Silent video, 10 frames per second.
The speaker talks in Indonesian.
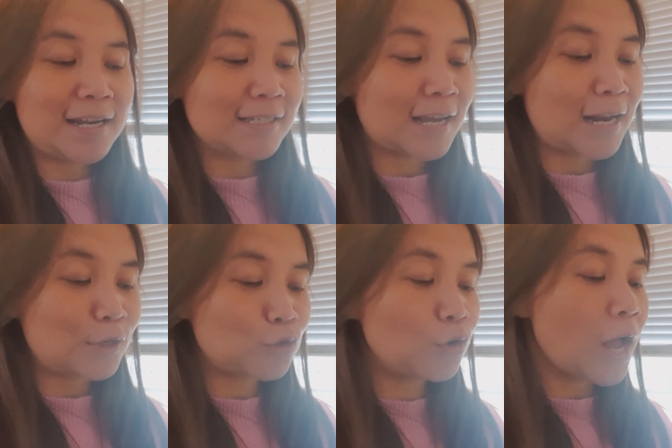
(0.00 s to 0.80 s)
Dan saya
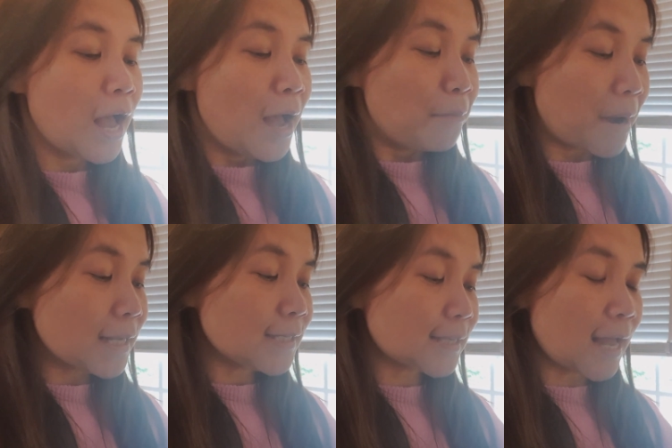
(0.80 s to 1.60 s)
langsung
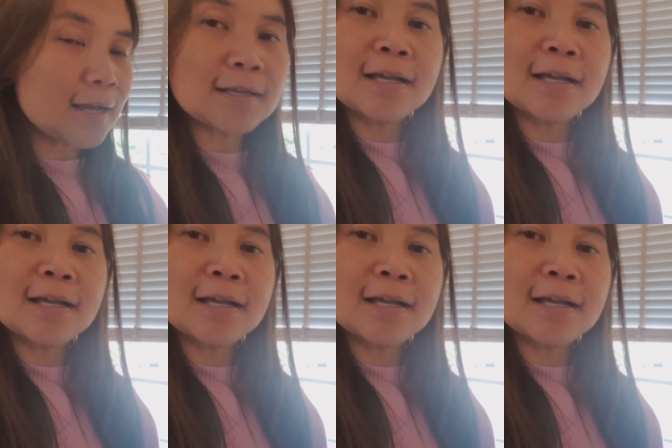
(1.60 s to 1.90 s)
masak